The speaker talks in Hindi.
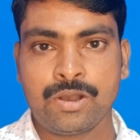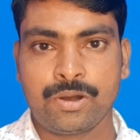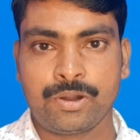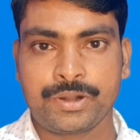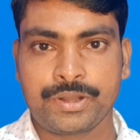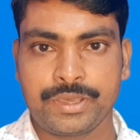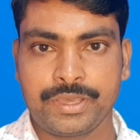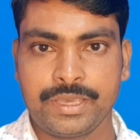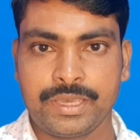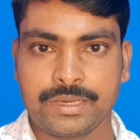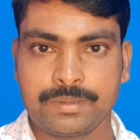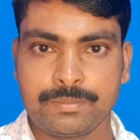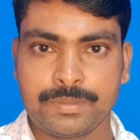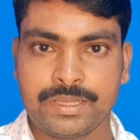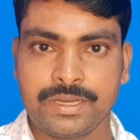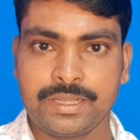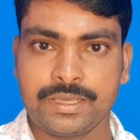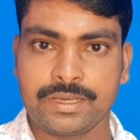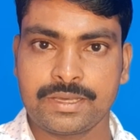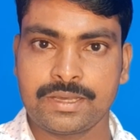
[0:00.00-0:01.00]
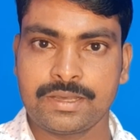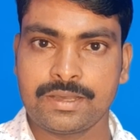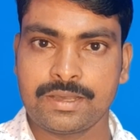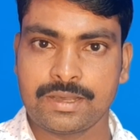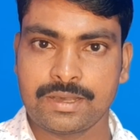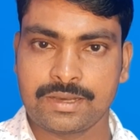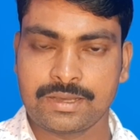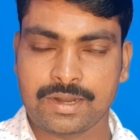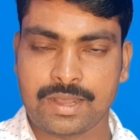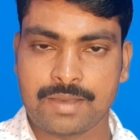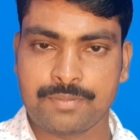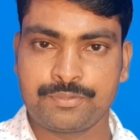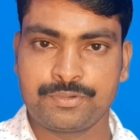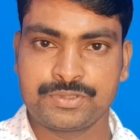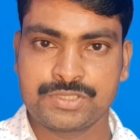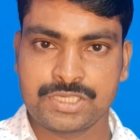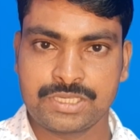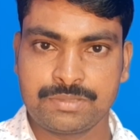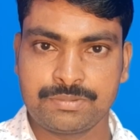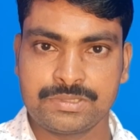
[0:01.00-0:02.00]
और एक महीने का अगर आप
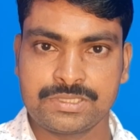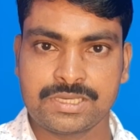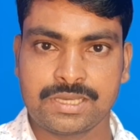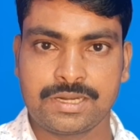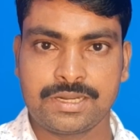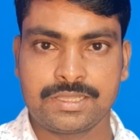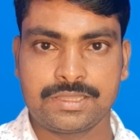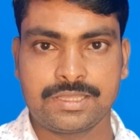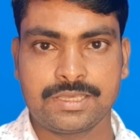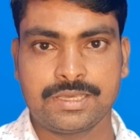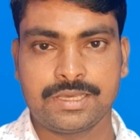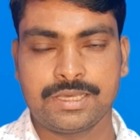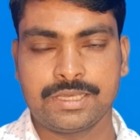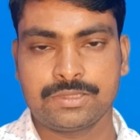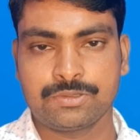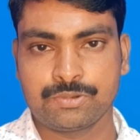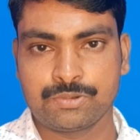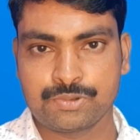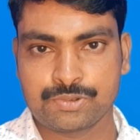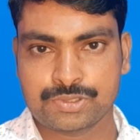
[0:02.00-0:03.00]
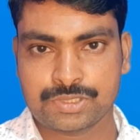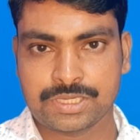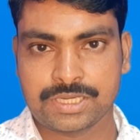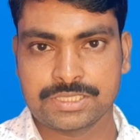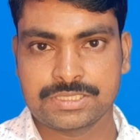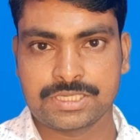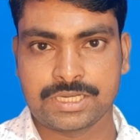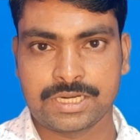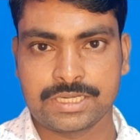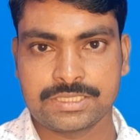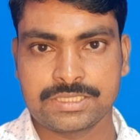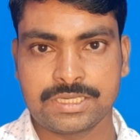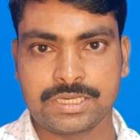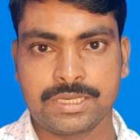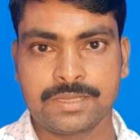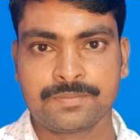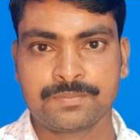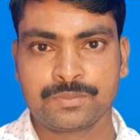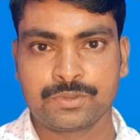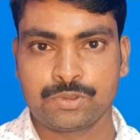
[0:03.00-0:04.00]
विजिट वीज़ा लेते हैं तो उसका चार्ज है
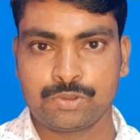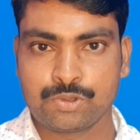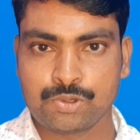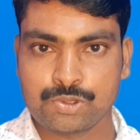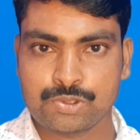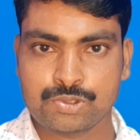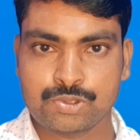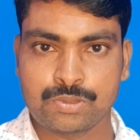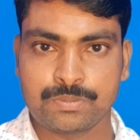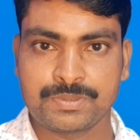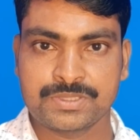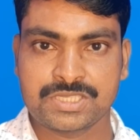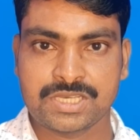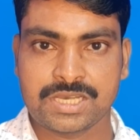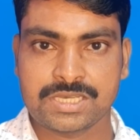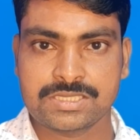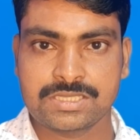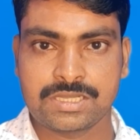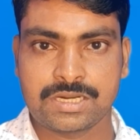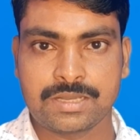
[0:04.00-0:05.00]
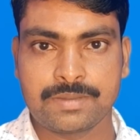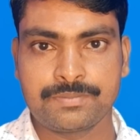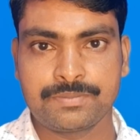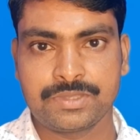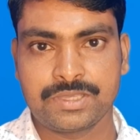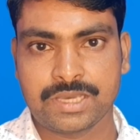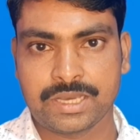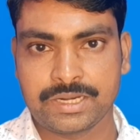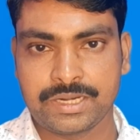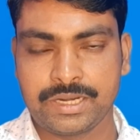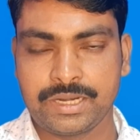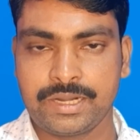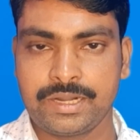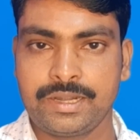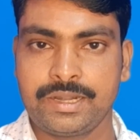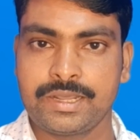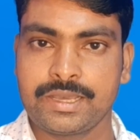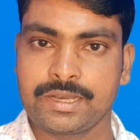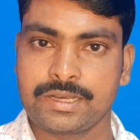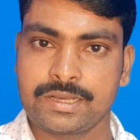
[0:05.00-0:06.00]
250 दरम यानी
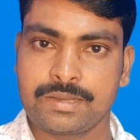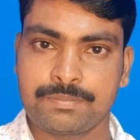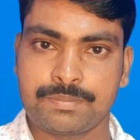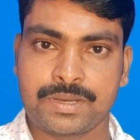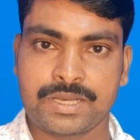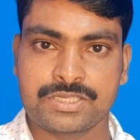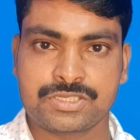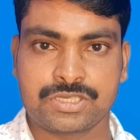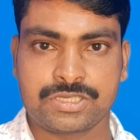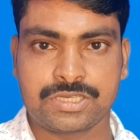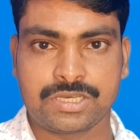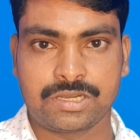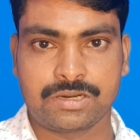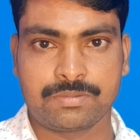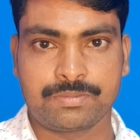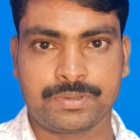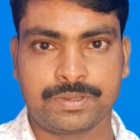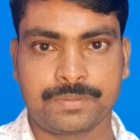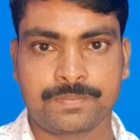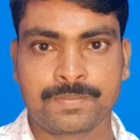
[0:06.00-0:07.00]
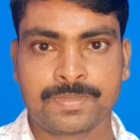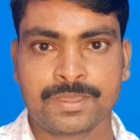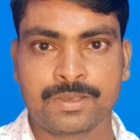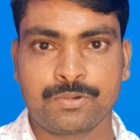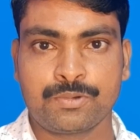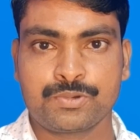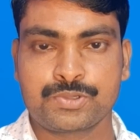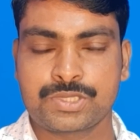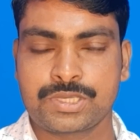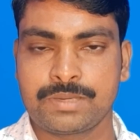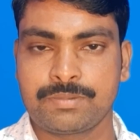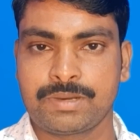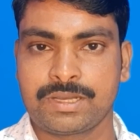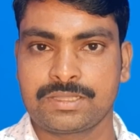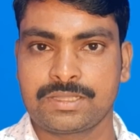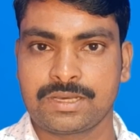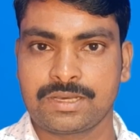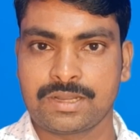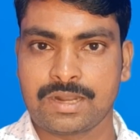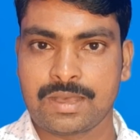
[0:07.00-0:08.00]
इंडिया का पाँच हज़ार रुपये उसके
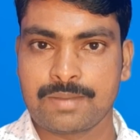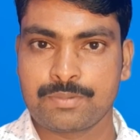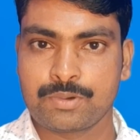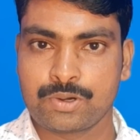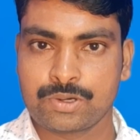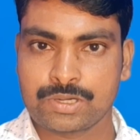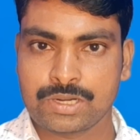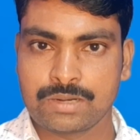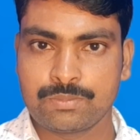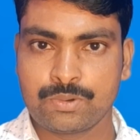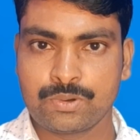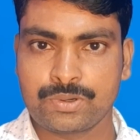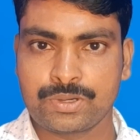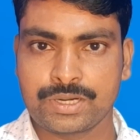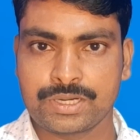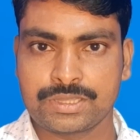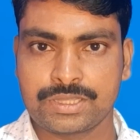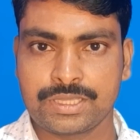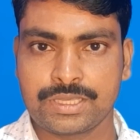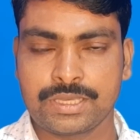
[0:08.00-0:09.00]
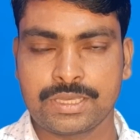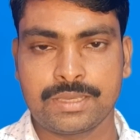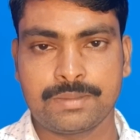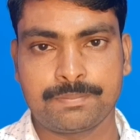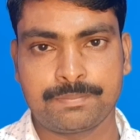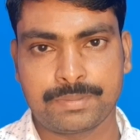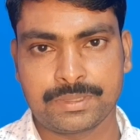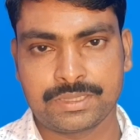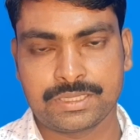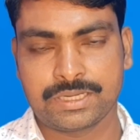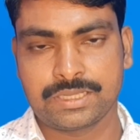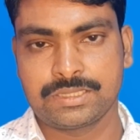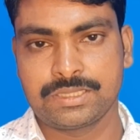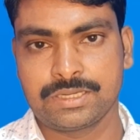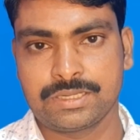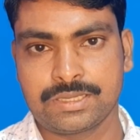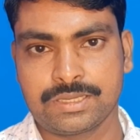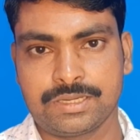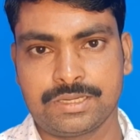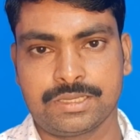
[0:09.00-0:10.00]
बाद अगर आप होटल बुक करते हैं पंद्रह
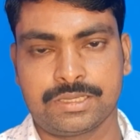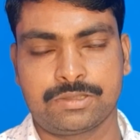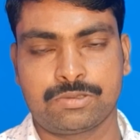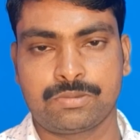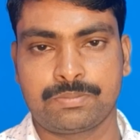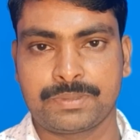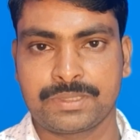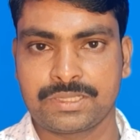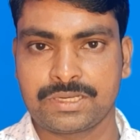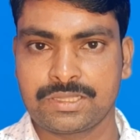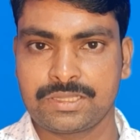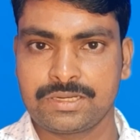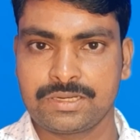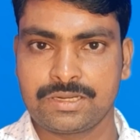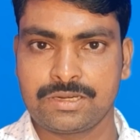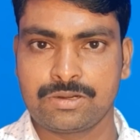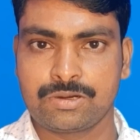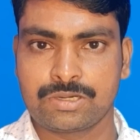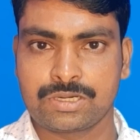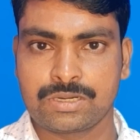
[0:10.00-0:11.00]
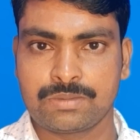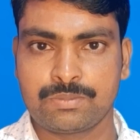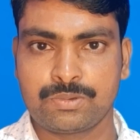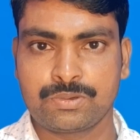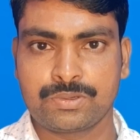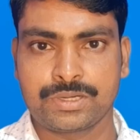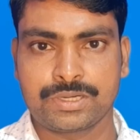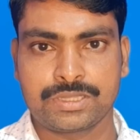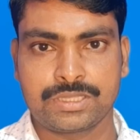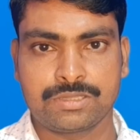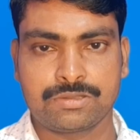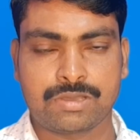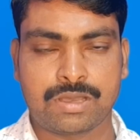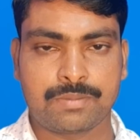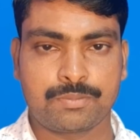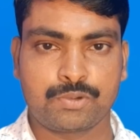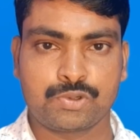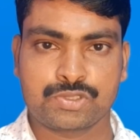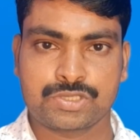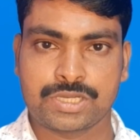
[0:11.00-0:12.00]
दिन के लिए तो पंद्रह दिन के लिए होटल बुक करते हैं तो
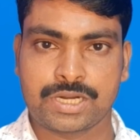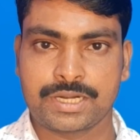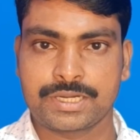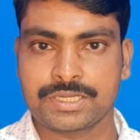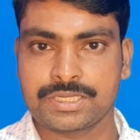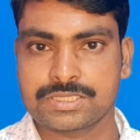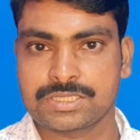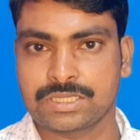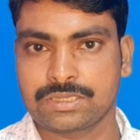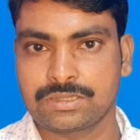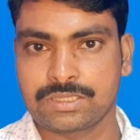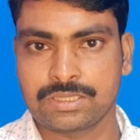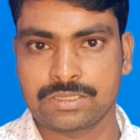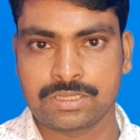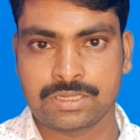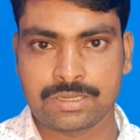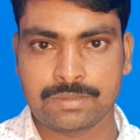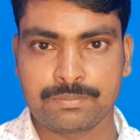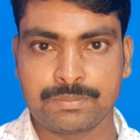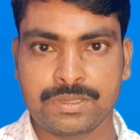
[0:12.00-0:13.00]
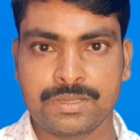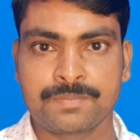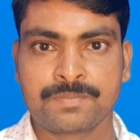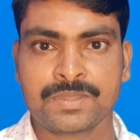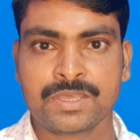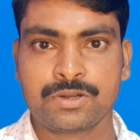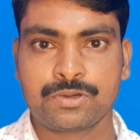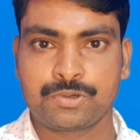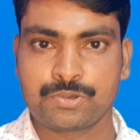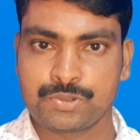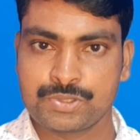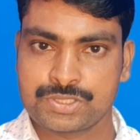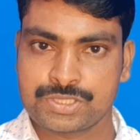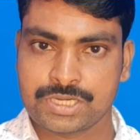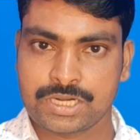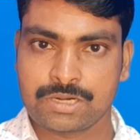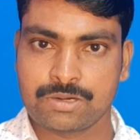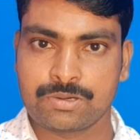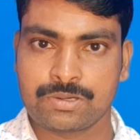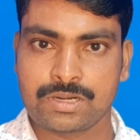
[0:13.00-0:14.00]
आपको साठ या सत्तर दरम में टू
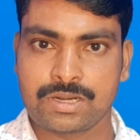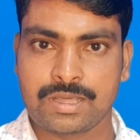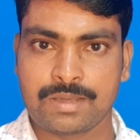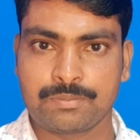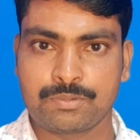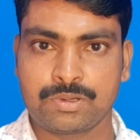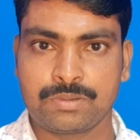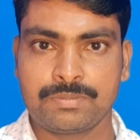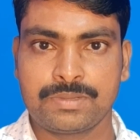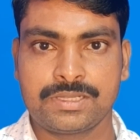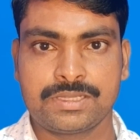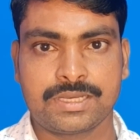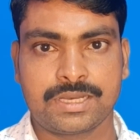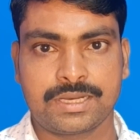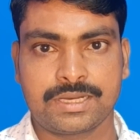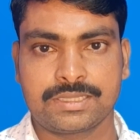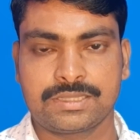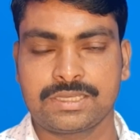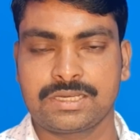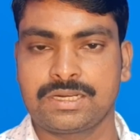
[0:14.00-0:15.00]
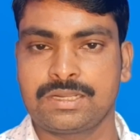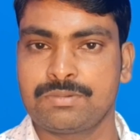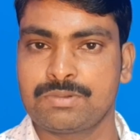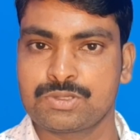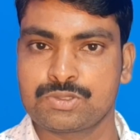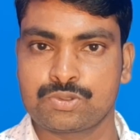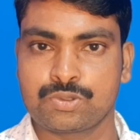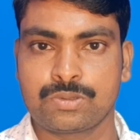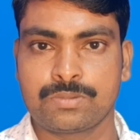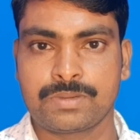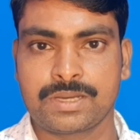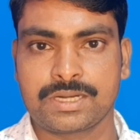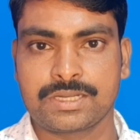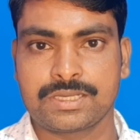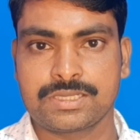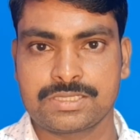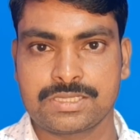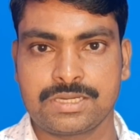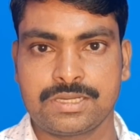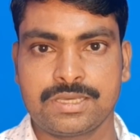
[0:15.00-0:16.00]
स्टार होटल आपको मिल जाएगा तकरीबन सौ मान
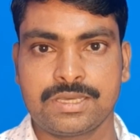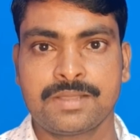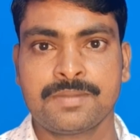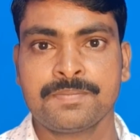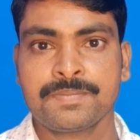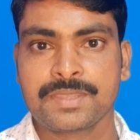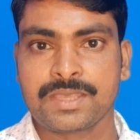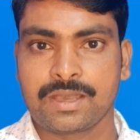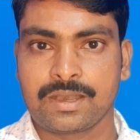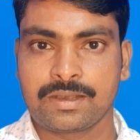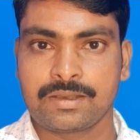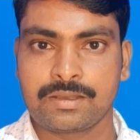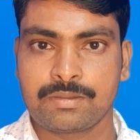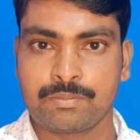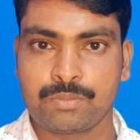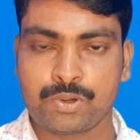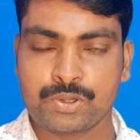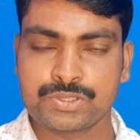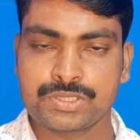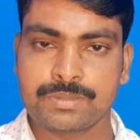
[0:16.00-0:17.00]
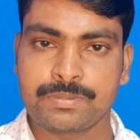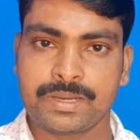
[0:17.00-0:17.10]
के चलिए अगर बहुत से